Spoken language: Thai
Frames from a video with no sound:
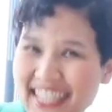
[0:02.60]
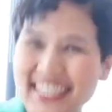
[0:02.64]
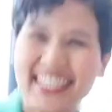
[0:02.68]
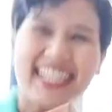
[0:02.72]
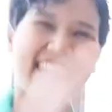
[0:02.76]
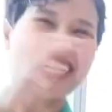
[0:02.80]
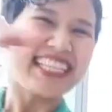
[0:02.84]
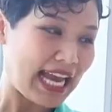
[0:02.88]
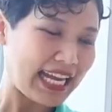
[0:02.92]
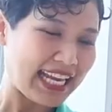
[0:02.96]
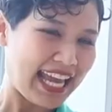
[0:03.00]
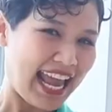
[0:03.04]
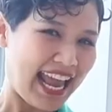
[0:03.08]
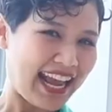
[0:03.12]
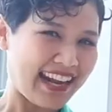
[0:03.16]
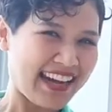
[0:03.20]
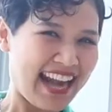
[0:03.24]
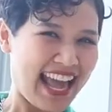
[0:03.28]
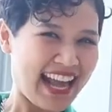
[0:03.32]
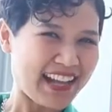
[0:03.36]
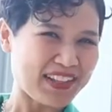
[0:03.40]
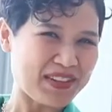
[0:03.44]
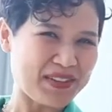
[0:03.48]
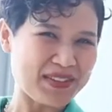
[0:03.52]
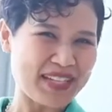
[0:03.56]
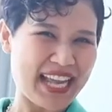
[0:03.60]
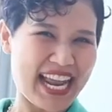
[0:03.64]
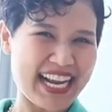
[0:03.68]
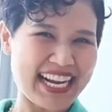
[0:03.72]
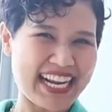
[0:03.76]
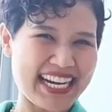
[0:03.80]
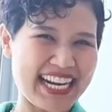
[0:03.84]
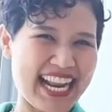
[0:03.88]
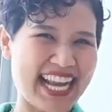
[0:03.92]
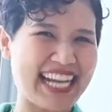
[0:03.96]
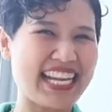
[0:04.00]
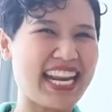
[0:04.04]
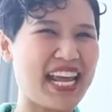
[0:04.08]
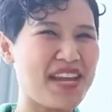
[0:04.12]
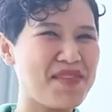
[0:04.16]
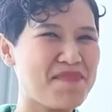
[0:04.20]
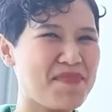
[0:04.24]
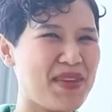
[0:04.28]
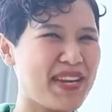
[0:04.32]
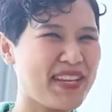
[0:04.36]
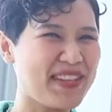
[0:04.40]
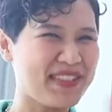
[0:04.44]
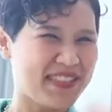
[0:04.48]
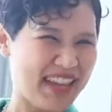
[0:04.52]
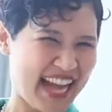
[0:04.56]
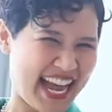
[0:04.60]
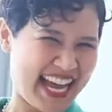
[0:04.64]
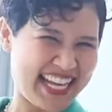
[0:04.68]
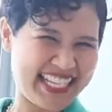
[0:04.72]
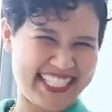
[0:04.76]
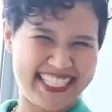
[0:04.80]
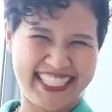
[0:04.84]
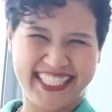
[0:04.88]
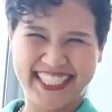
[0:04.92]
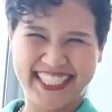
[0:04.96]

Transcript: X จะแข็งแรงทนทานขนาดไหนไปดูค่ะ